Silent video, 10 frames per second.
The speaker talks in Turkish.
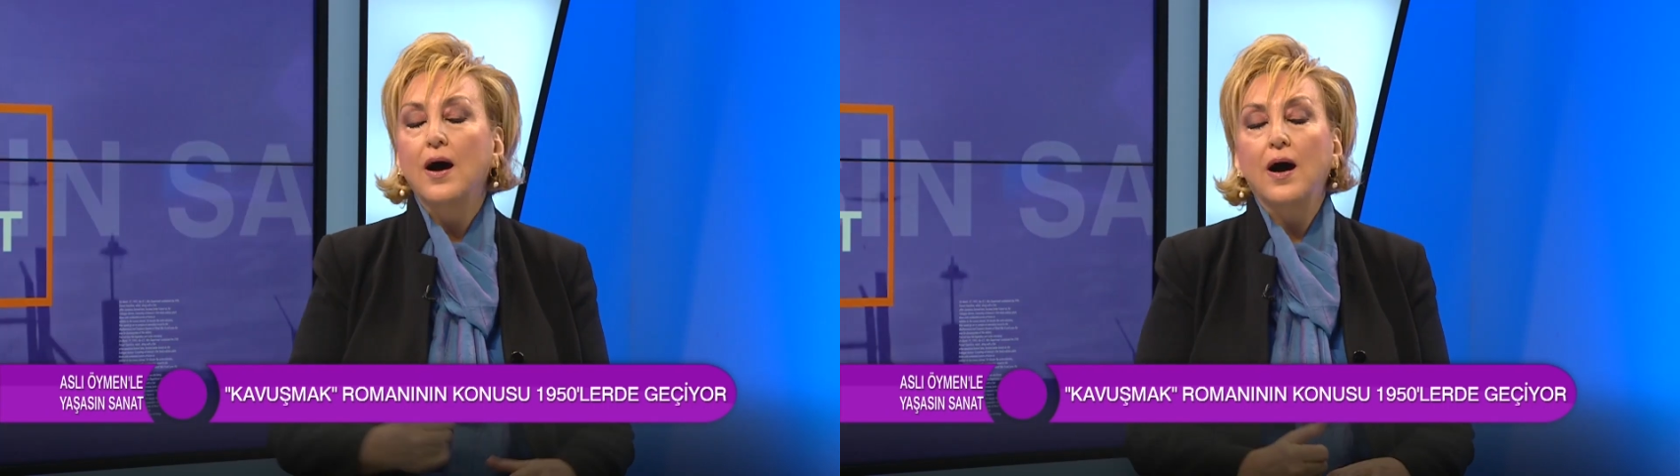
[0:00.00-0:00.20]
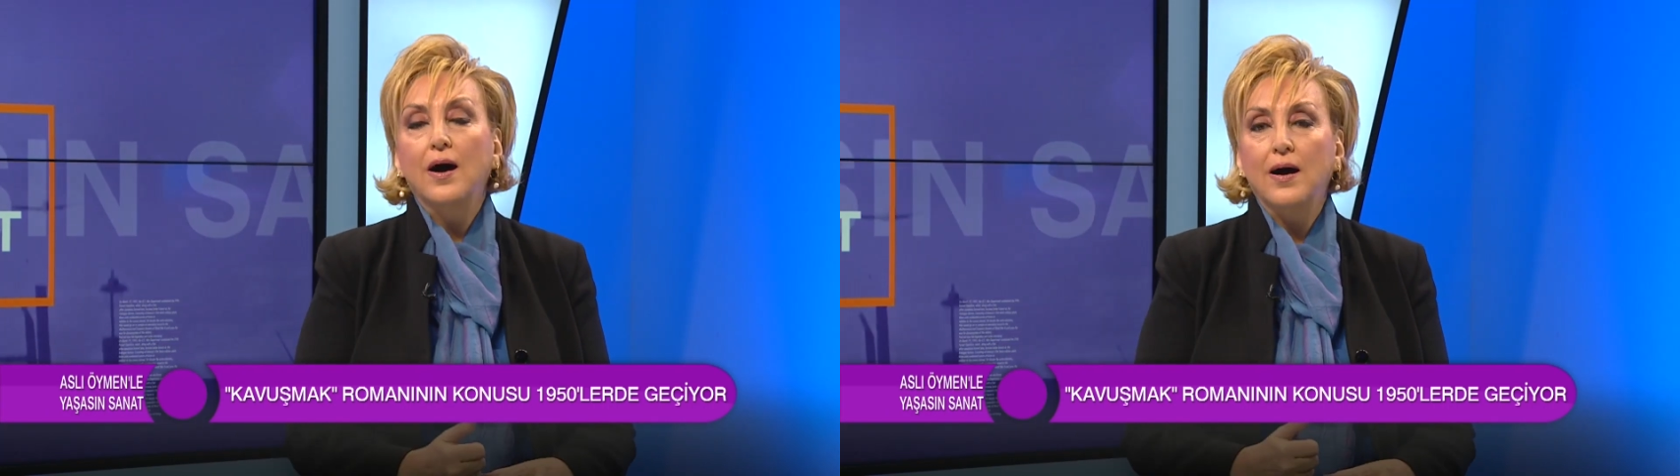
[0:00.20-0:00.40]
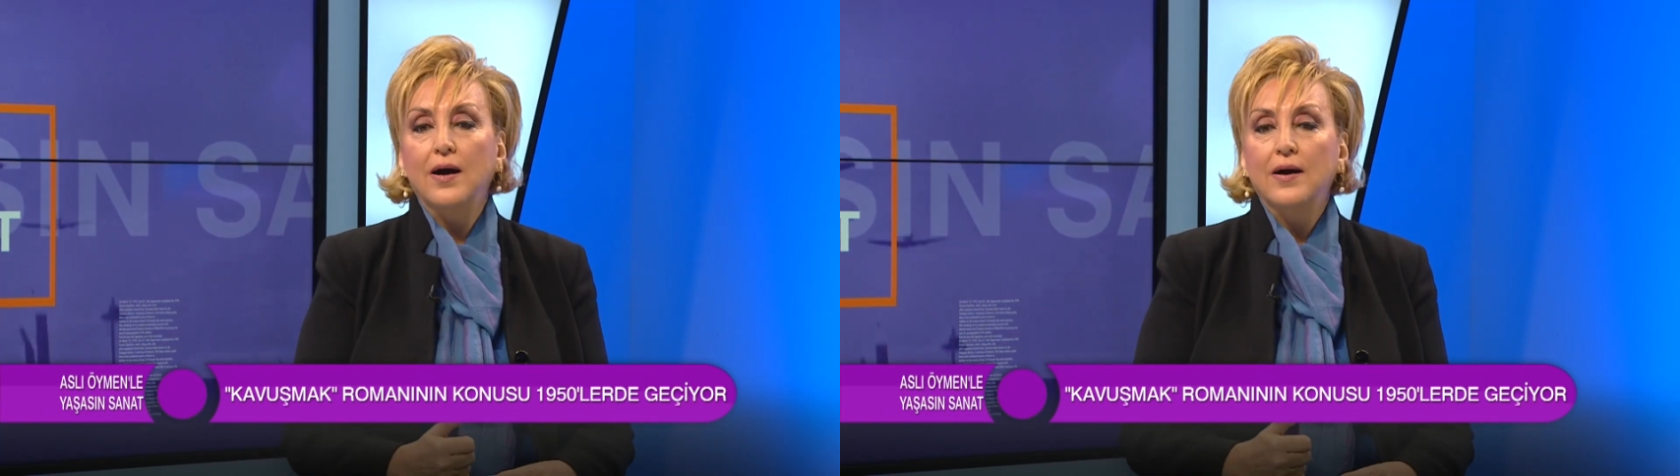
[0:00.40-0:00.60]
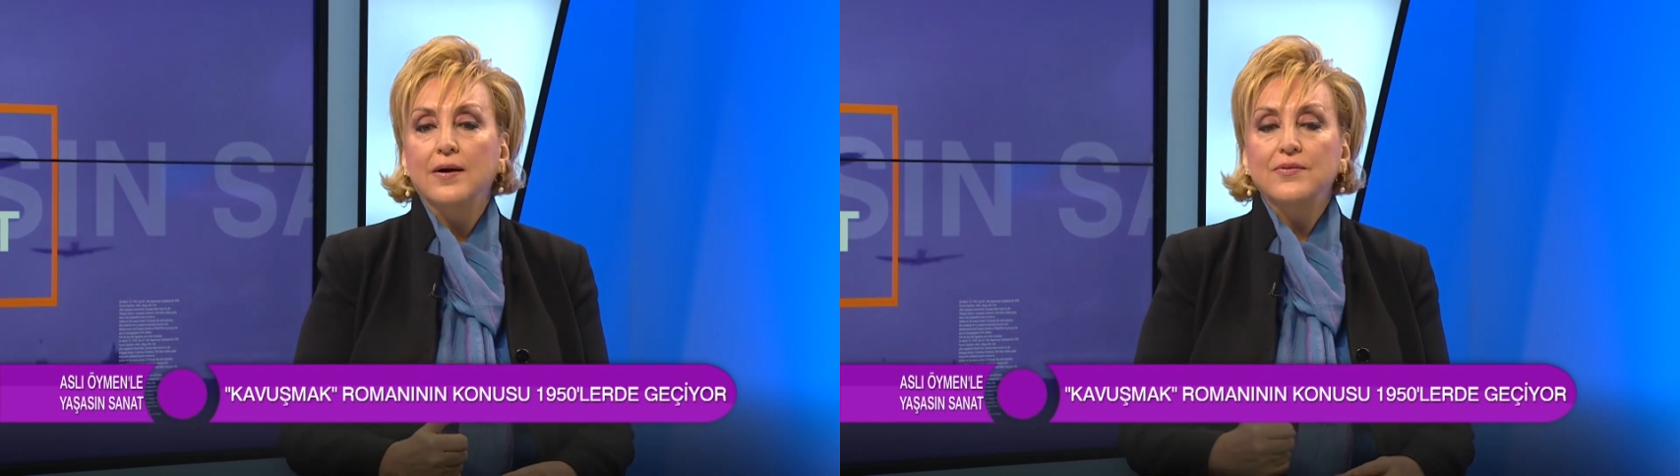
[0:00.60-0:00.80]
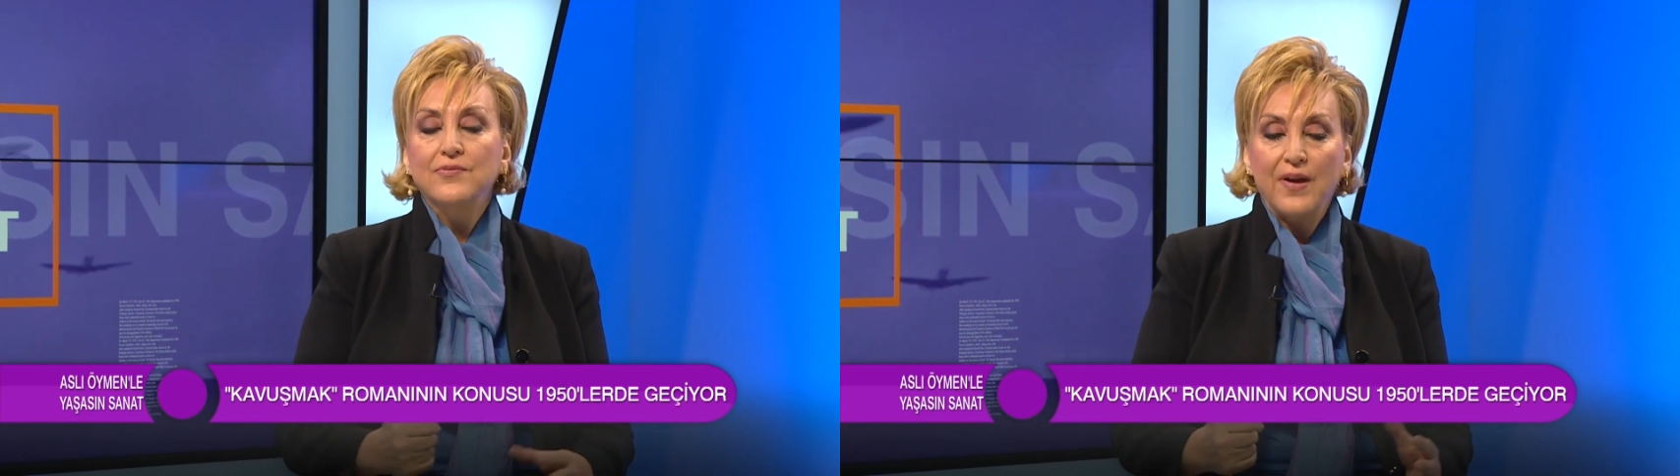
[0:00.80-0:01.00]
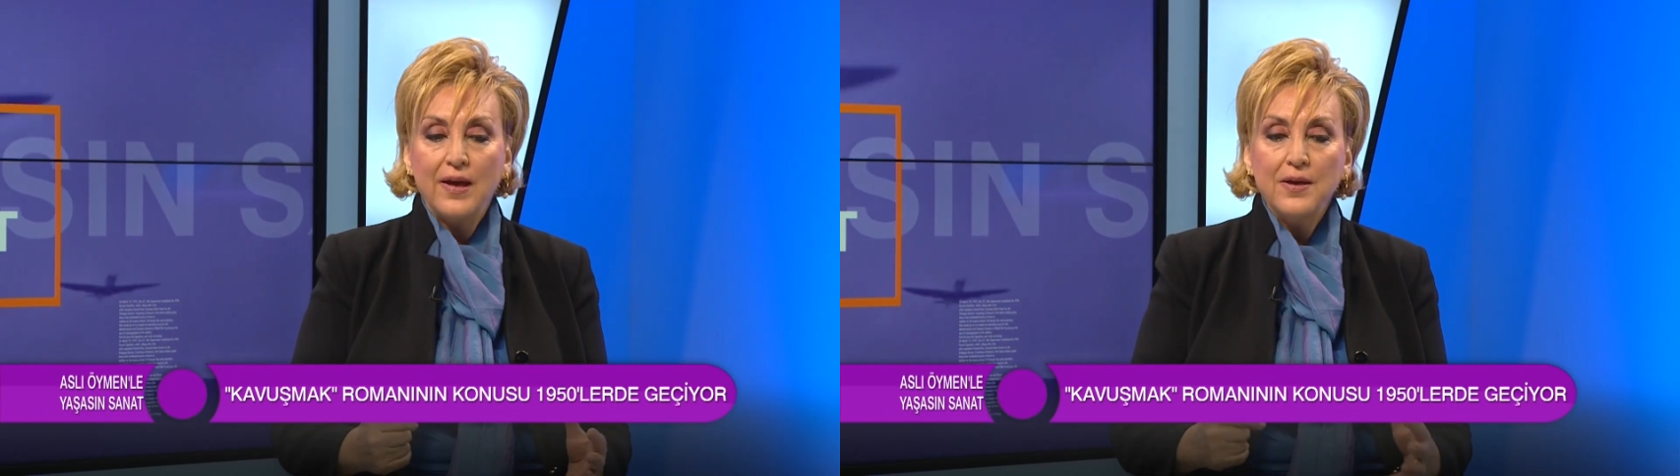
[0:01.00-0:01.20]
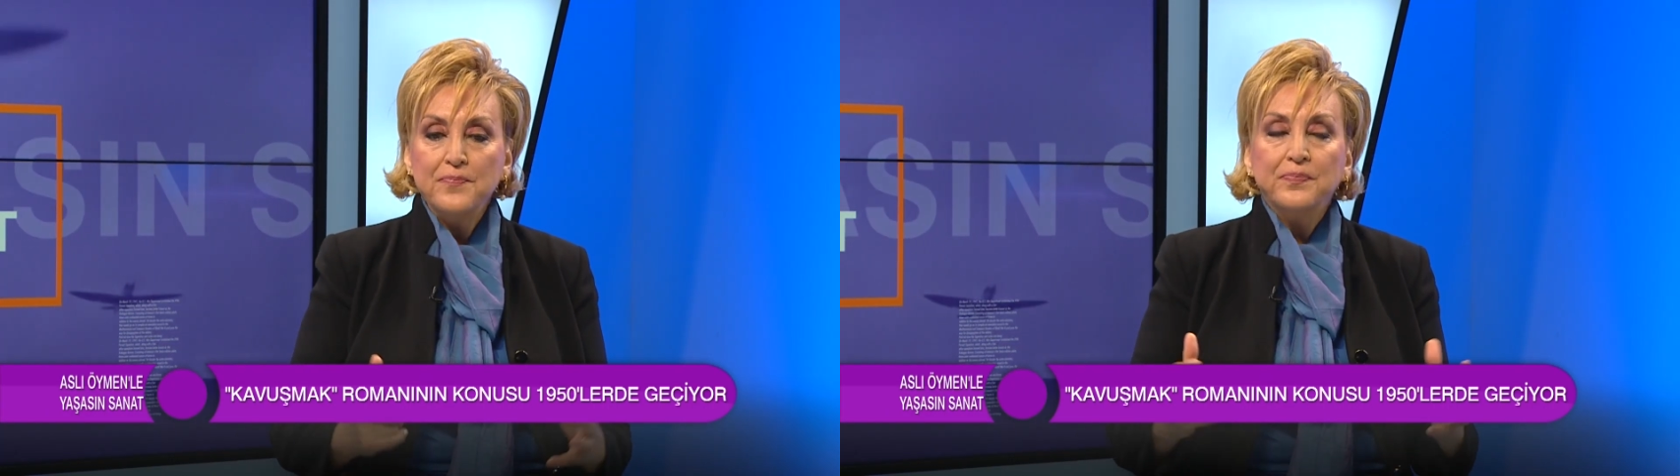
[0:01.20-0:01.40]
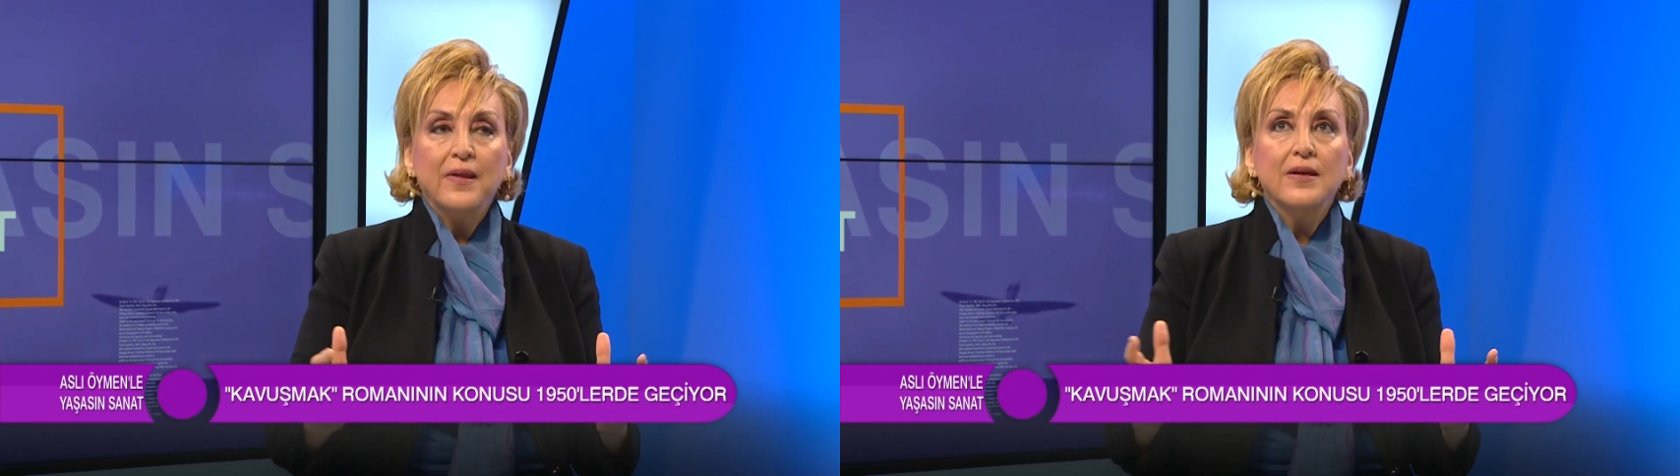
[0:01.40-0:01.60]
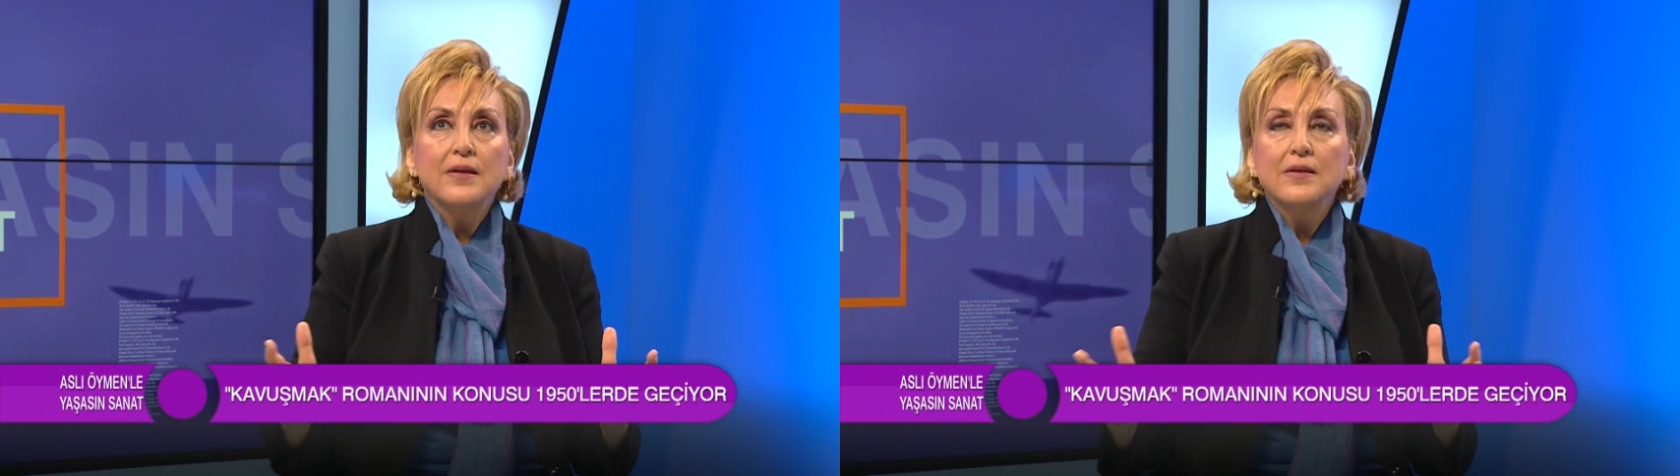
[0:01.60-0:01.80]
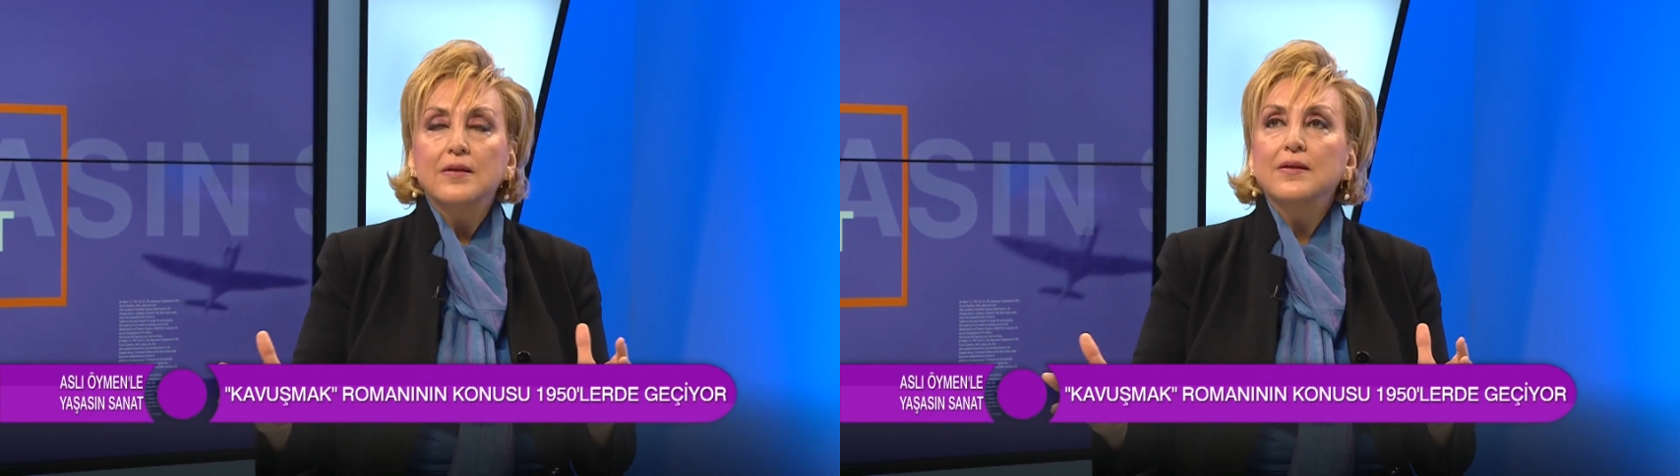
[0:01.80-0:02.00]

Aa, ve e,